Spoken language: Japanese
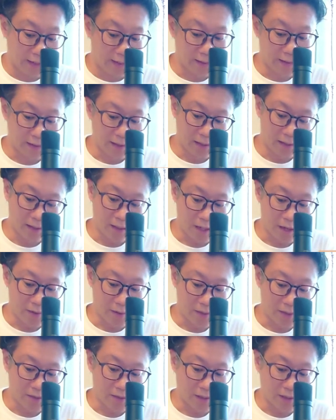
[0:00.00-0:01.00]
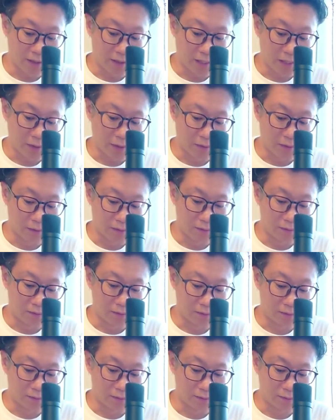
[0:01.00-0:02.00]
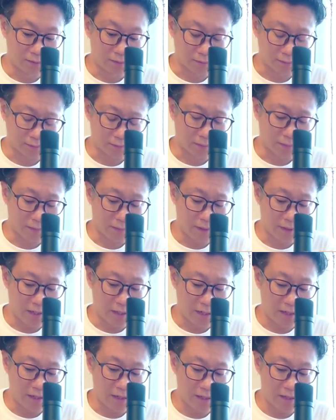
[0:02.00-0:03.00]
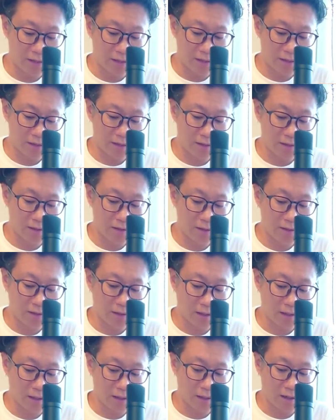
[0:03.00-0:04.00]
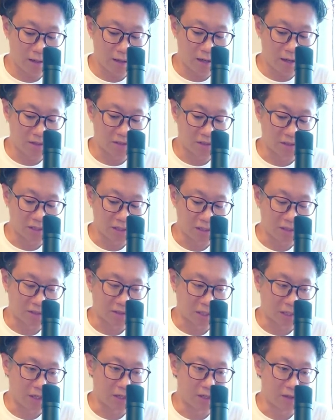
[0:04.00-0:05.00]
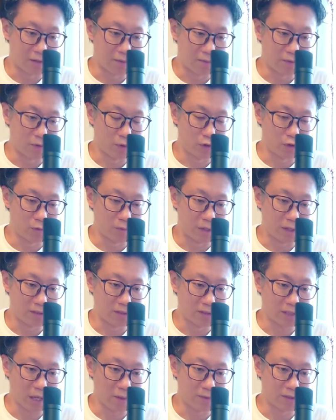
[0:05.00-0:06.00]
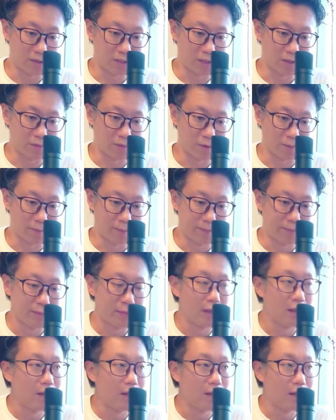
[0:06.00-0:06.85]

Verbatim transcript: で何が平和になるかって、あのー、やりがいってあるじゃないですか。よくまあ使いますけども。